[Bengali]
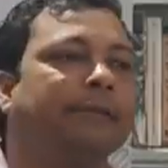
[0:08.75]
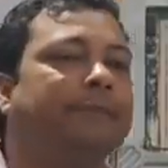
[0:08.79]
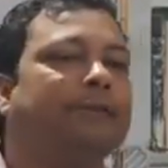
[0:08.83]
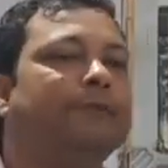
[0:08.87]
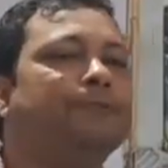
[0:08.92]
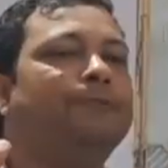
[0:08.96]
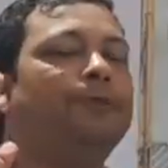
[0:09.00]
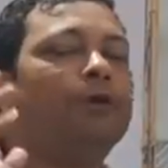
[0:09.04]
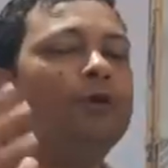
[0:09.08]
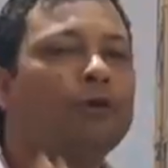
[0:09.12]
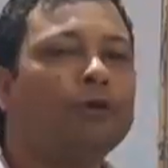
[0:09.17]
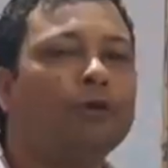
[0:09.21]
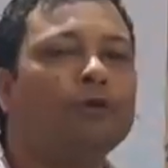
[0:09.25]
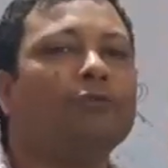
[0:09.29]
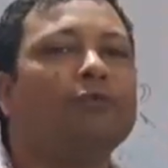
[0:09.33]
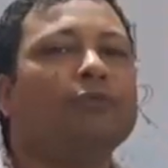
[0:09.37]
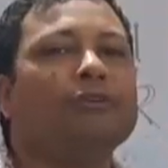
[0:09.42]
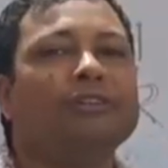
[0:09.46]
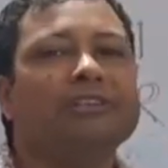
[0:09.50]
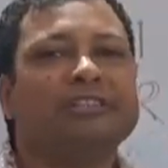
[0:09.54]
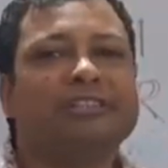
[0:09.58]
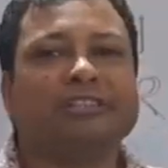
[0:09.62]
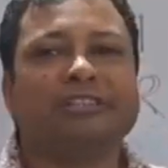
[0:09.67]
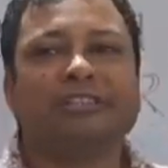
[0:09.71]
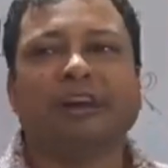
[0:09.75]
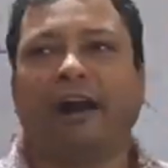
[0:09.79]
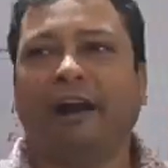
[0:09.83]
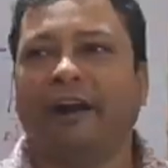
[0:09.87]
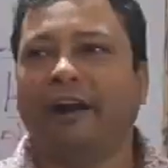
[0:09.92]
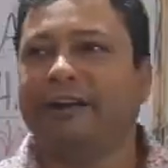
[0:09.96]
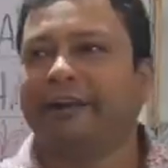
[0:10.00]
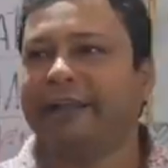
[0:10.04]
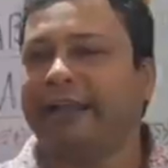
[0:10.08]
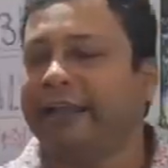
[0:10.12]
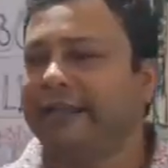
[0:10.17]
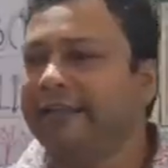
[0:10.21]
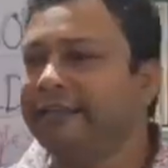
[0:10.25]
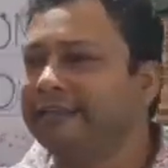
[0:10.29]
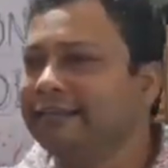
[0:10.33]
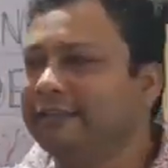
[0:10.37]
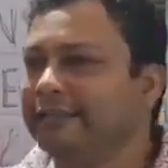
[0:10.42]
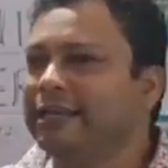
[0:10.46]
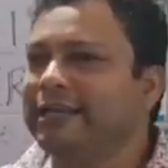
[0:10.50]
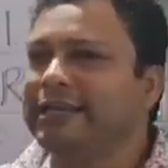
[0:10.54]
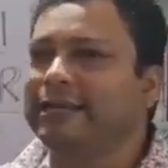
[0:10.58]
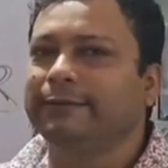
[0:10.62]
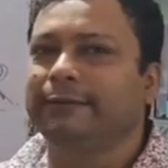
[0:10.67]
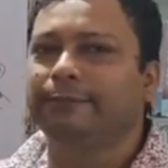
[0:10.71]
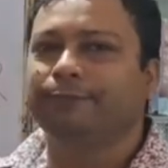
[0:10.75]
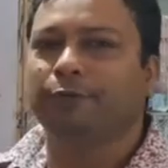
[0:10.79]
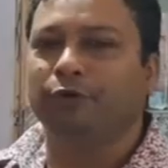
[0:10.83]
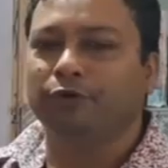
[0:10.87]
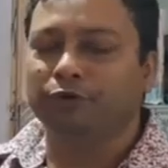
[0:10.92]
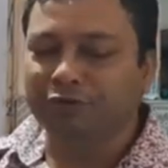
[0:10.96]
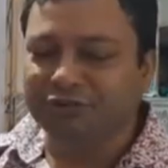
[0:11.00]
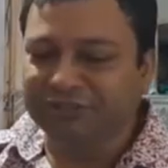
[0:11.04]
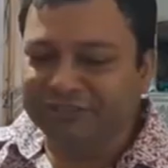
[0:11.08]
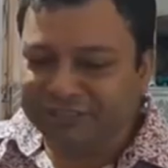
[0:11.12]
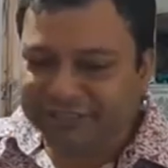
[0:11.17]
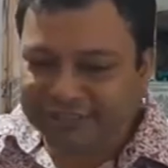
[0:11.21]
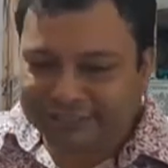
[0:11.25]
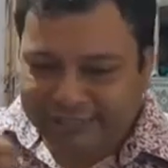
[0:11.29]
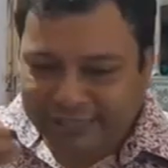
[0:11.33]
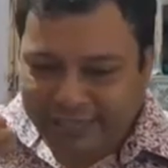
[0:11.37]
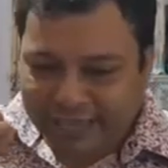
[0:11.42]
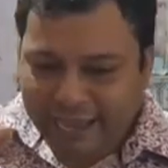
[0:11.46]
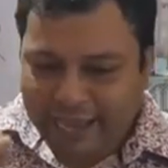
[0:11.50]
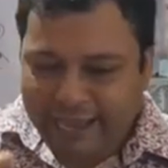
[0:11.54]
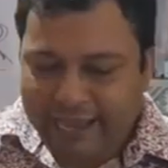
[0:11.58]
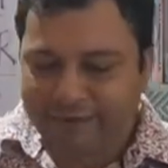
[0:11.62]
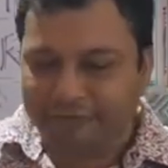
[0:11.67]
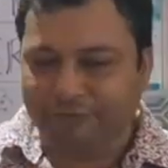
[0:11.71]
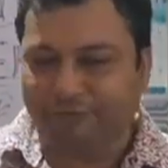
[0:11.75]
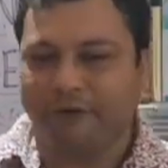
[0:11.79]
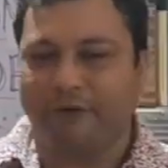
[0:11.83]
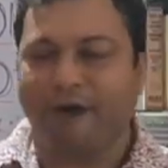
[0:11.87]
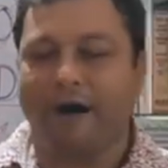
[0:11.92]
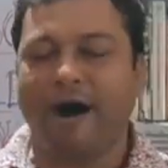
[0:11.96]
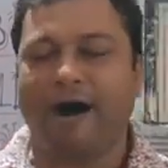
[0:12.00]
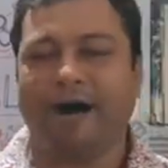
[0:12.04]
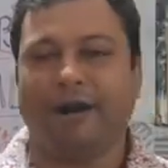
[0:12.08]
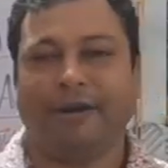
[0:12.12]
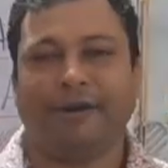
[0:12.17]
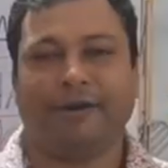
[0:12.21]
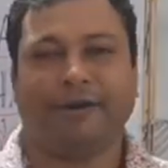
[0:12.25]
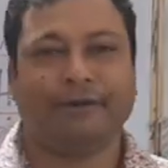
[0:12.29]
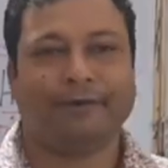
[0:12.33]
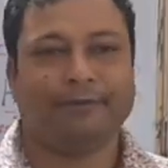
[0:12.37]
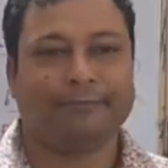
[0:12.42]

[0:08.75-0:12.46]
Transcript: বিফোর উই স্টার্ট এনিথিং বিফোর উই সে এ ওয়ার্ড